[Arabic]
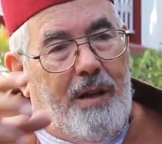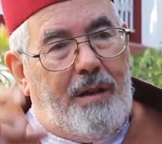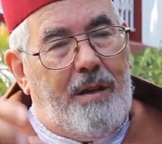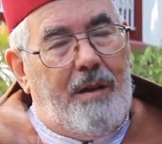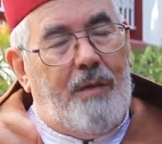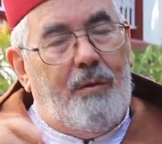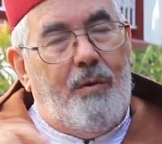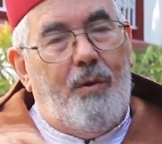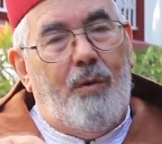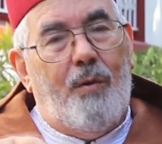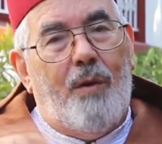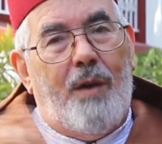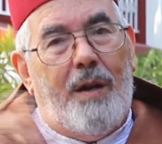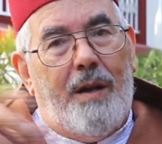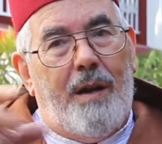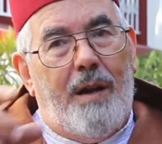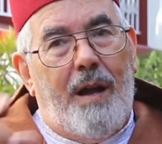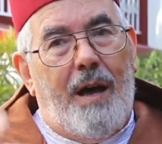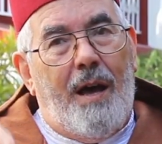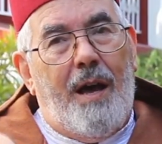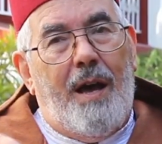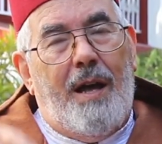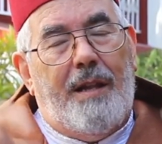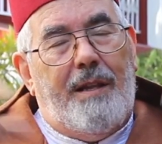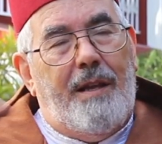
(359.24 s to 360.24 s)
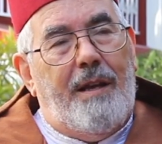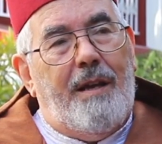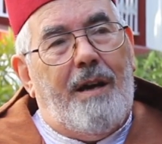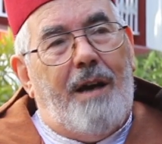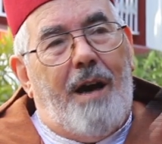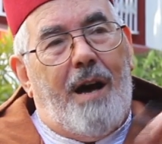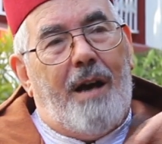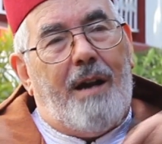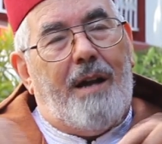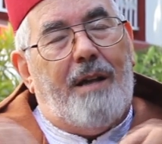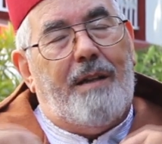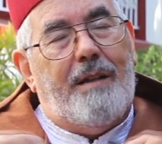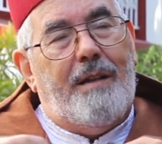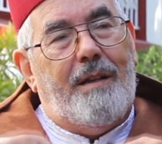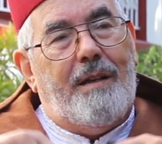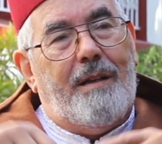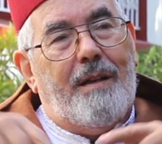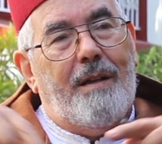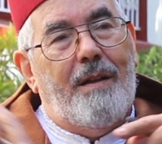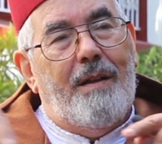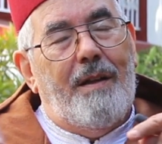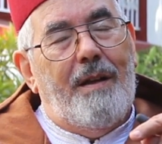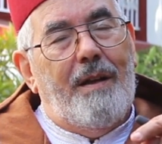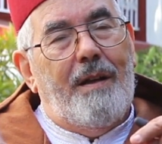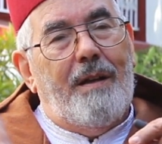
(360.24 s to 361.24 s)
اللي كنقولوا ان هذه اراضي
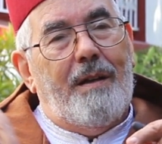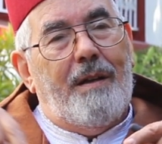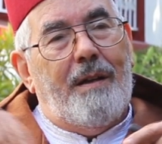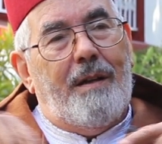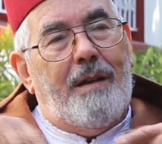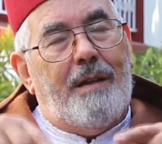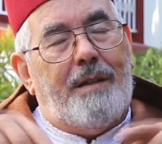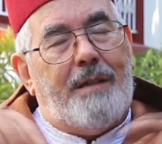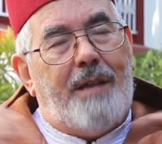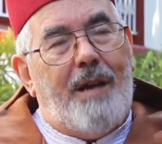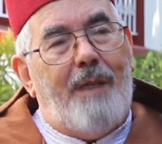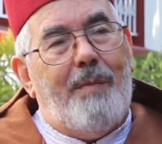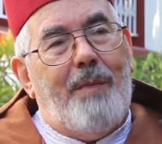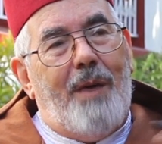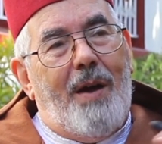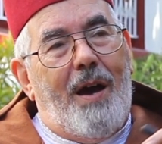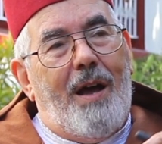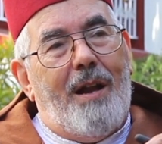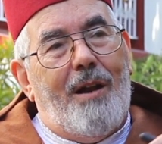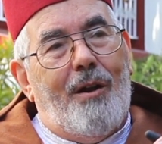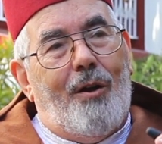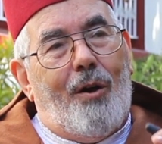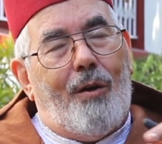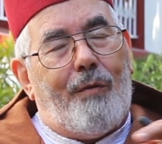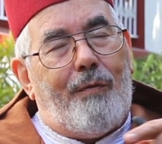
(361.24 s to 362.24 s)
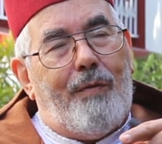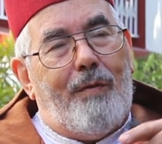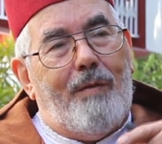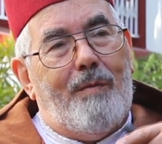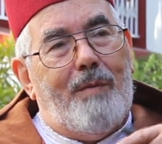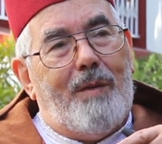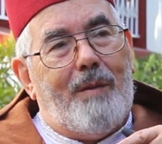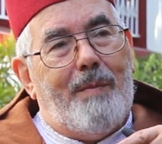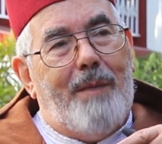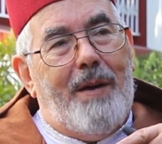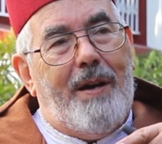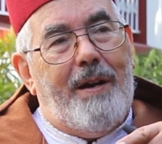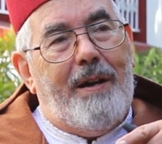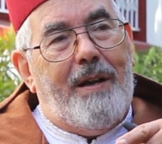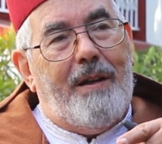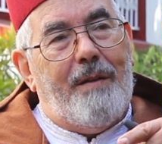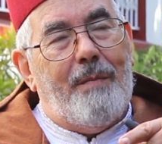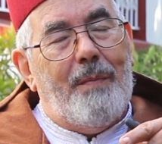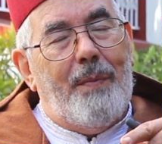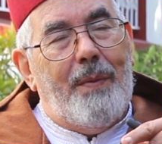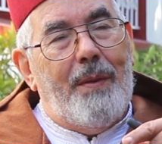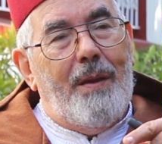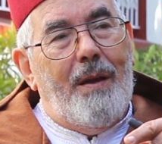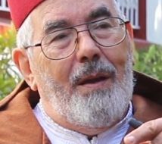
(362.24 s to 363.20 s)
تابعه للعرف البربري